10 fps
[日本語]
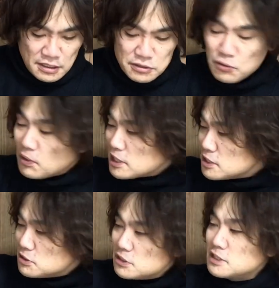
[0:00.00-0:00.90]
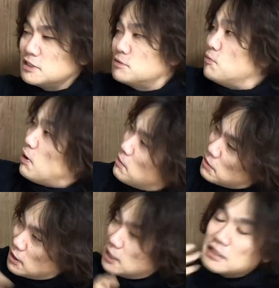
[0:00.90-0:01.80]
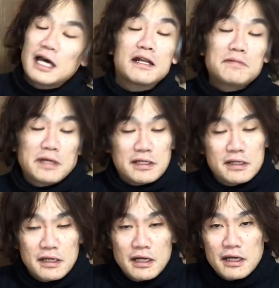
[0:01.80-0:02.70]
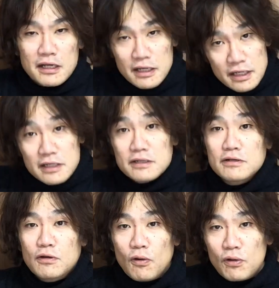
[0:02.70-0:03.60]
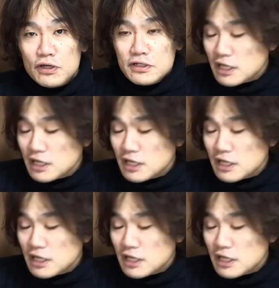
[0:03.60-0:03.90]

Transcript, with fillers: ちょっと私は斜めこういう